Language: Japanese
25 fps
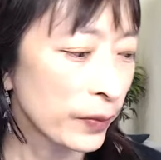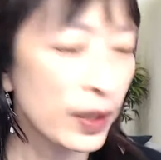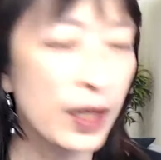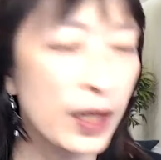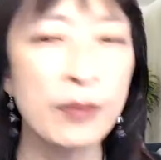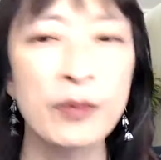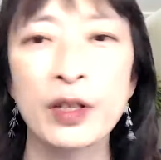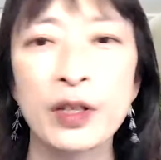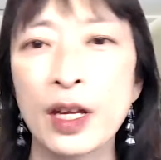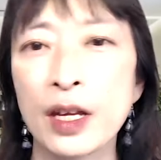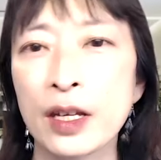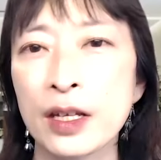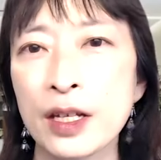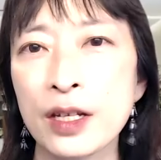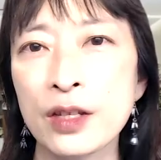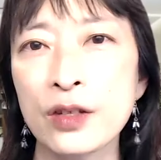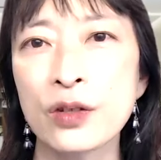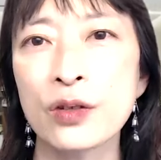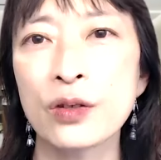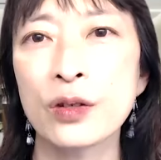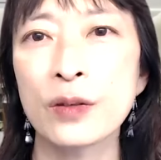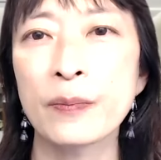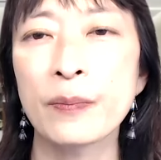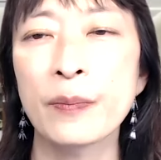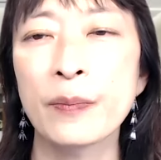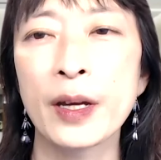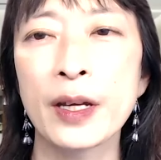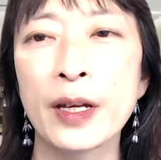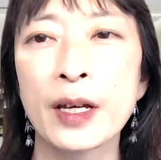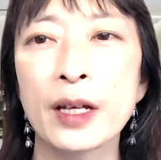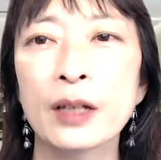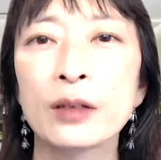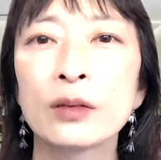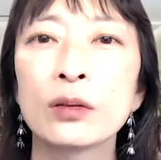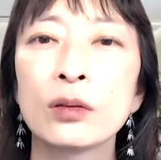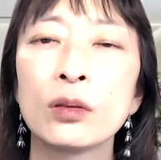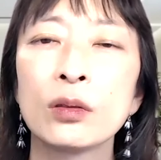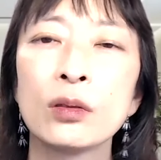でもね、人数いっぱい
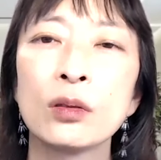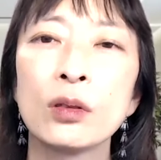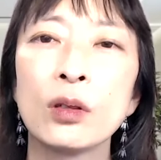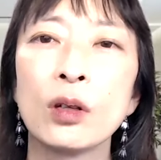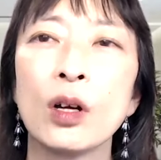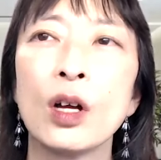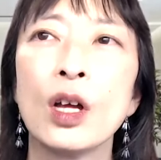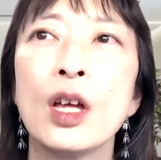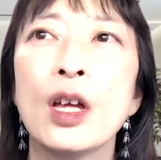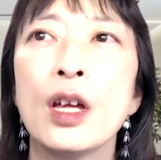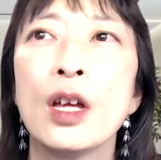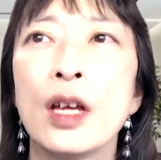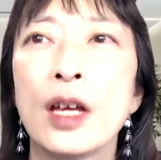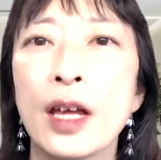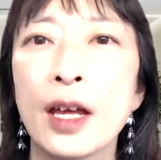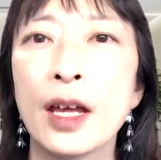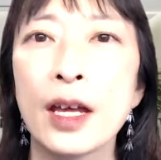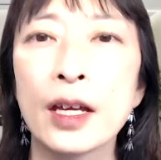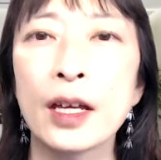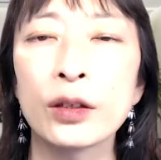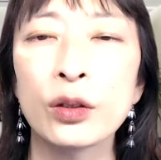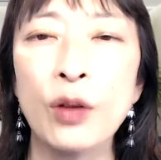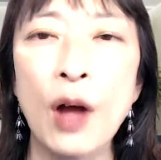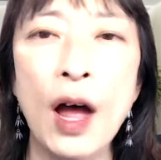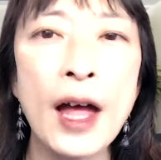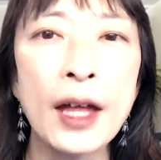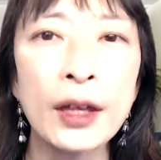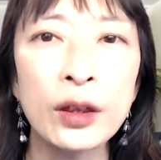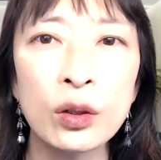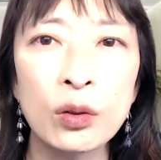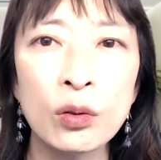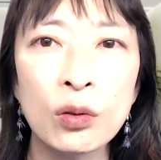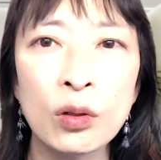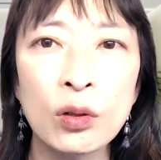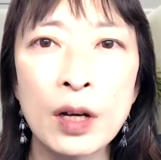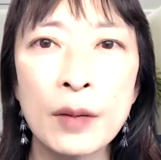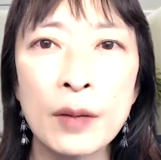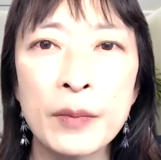やると、えっ、ー、と、反
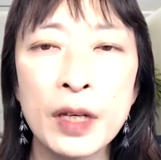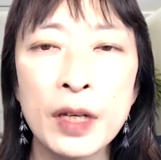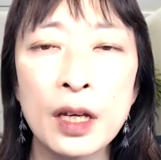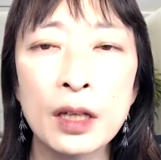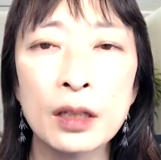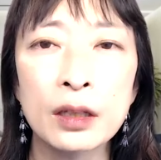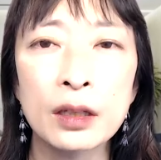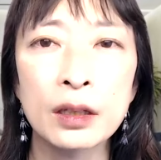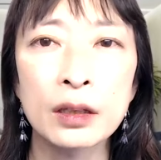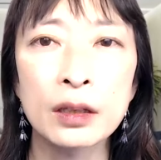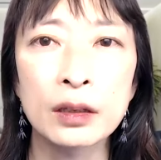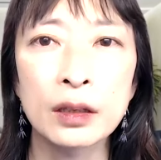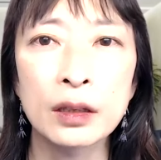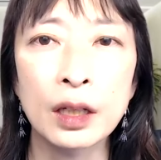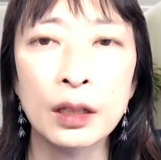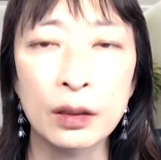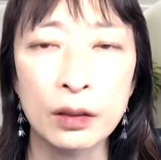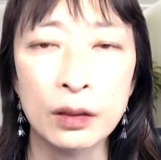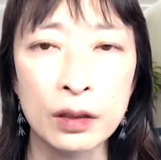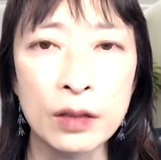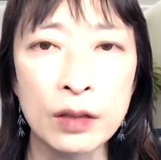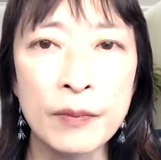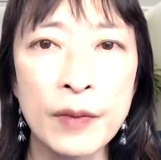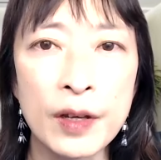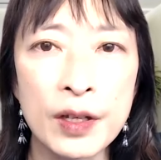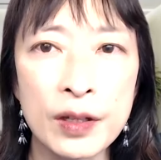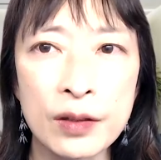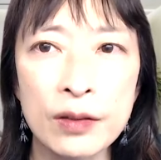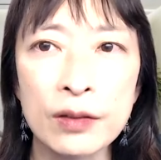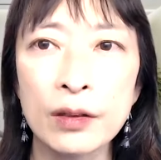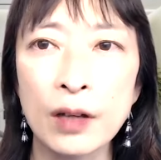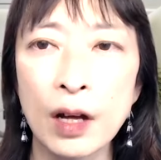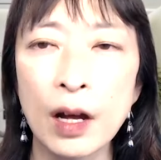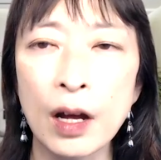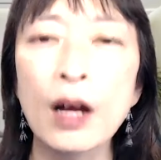応が見えてきます。